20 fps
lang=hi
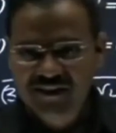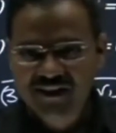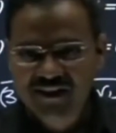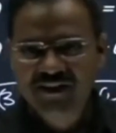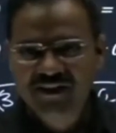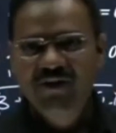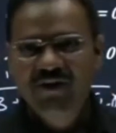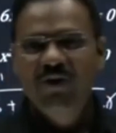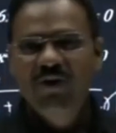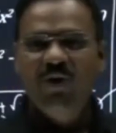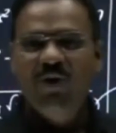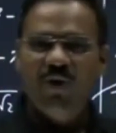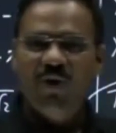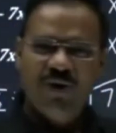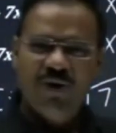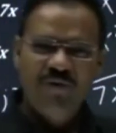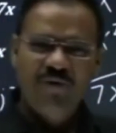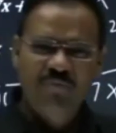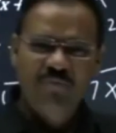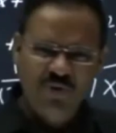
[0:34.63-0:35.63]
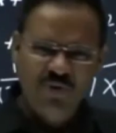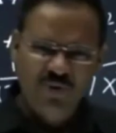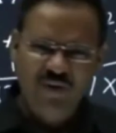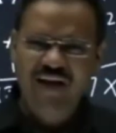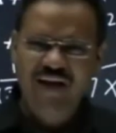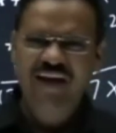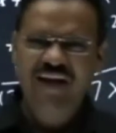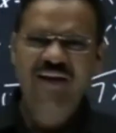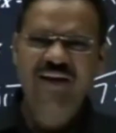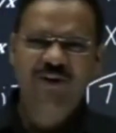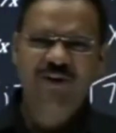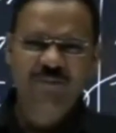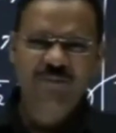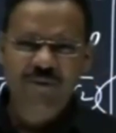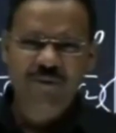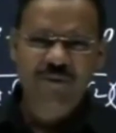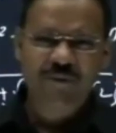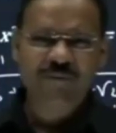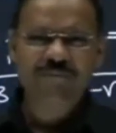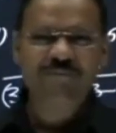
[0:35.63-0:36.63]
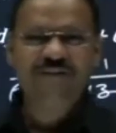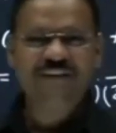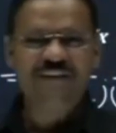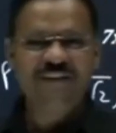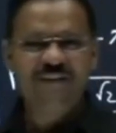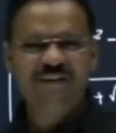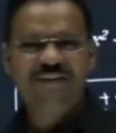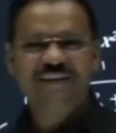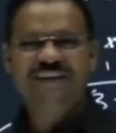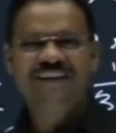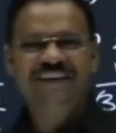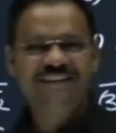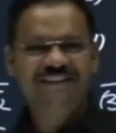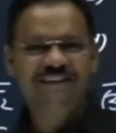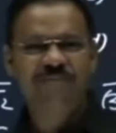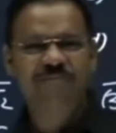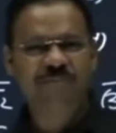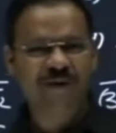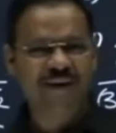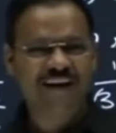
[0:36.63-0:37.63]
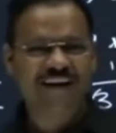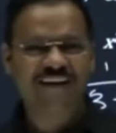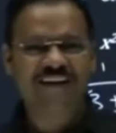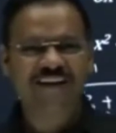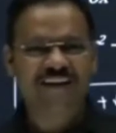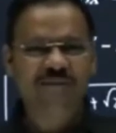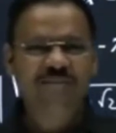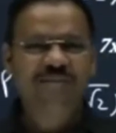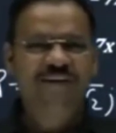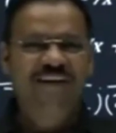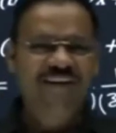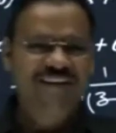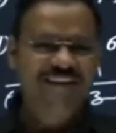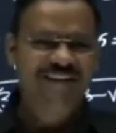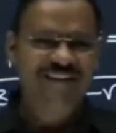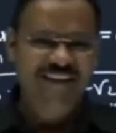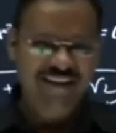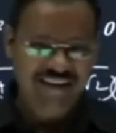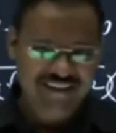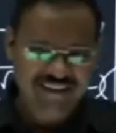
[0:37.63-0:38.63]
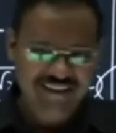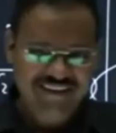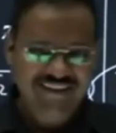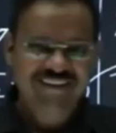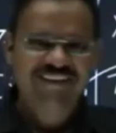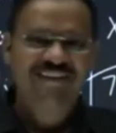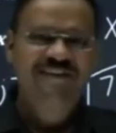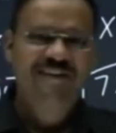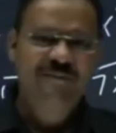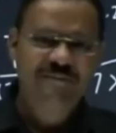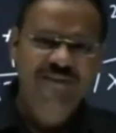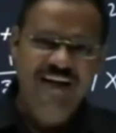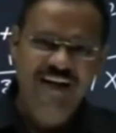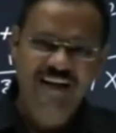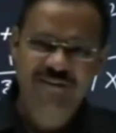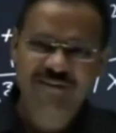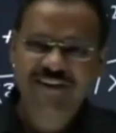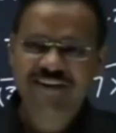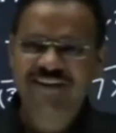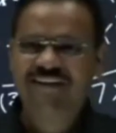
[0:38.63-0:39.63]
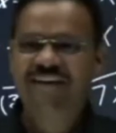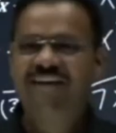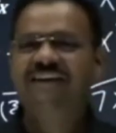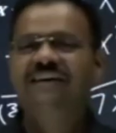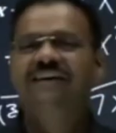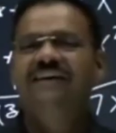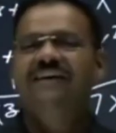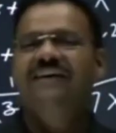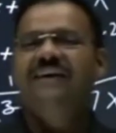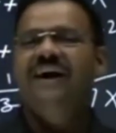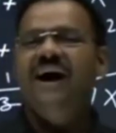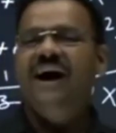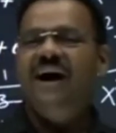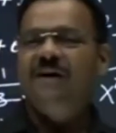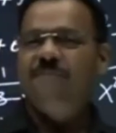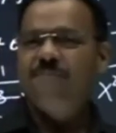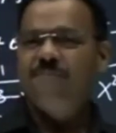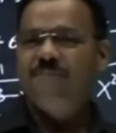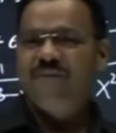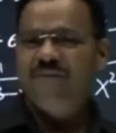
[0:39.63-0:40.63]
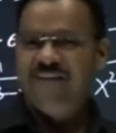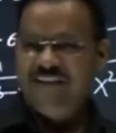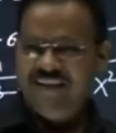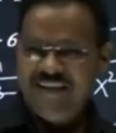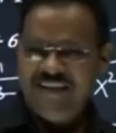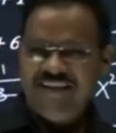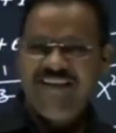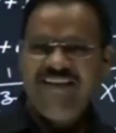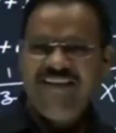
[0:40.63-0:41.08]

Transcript: और मोबाइल और पबजी और ये सब फलाना डिमका की जगह सब साइड में रख के आप डेली